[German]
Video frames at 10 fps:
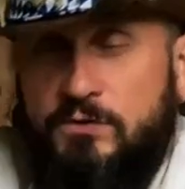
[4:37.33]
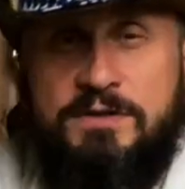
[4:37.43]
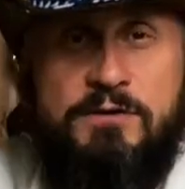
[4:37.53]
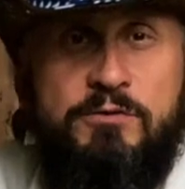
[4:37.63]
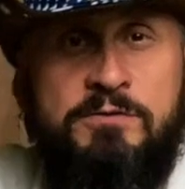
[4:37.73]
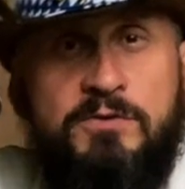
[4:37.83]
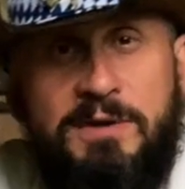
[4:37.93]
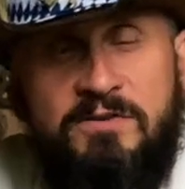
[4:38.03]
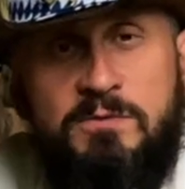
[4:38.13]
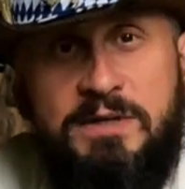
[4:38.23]
euch da
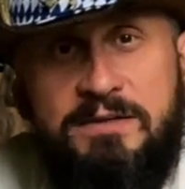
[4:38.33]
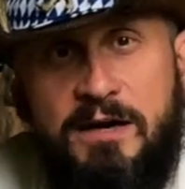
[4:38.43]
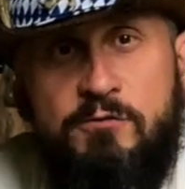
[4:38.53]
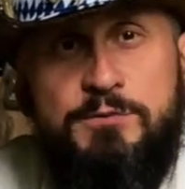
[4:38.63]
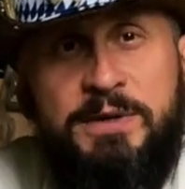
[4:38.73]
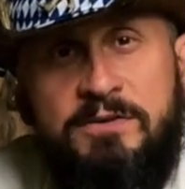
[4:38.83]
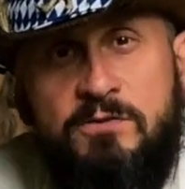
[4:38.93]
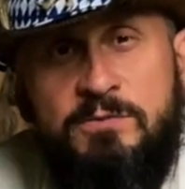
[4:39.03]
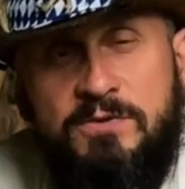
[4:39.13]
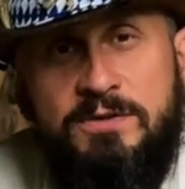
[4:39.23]
25 Mal drauf, springt
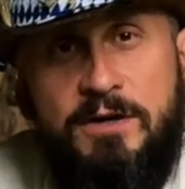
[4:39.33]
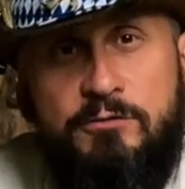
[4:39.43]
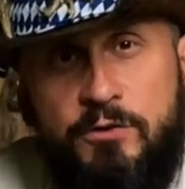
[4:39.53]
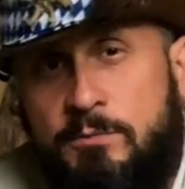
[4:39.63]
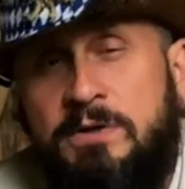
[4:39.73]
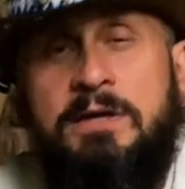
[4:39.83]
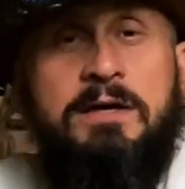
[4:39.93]
ein bisschen drauf rum,